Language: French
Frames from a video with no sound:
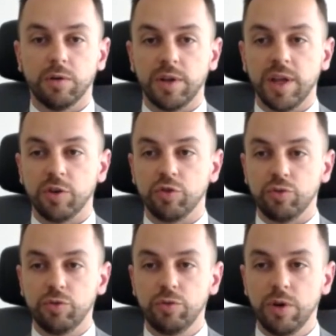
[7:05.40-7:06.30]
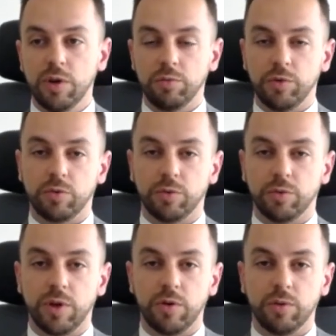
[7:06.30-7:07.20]
euh, l'IHU,
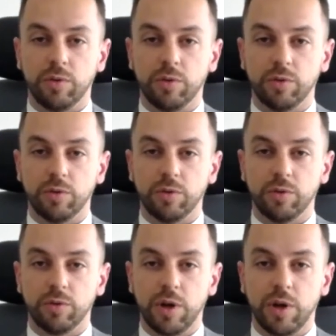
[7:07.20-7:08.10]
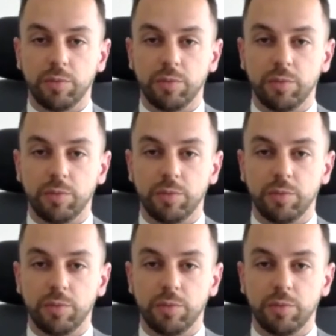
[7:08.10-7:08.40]
puisqu'on est, en, est en proximité,